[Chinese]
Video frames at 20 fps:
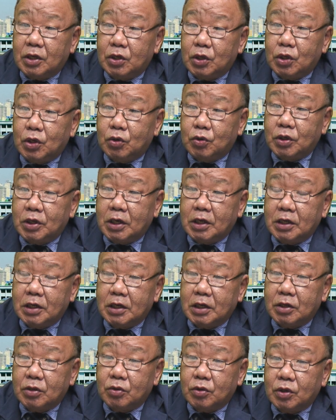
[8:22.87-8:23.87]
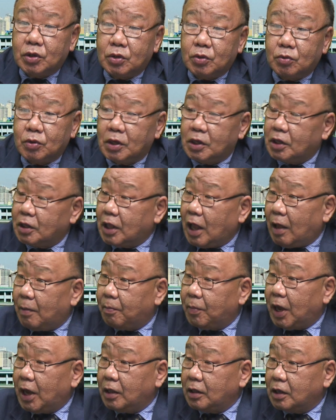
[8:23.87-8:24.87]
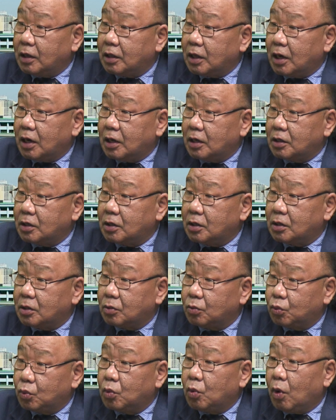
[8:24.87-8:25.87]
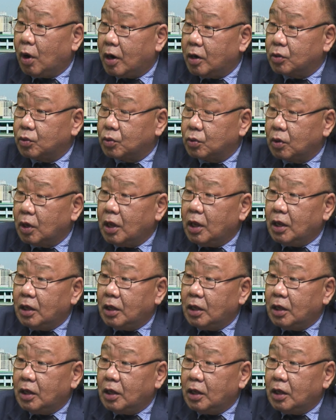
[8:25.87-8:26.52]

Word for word: 有些这个就是中间的谈判呢，当然是无果而终。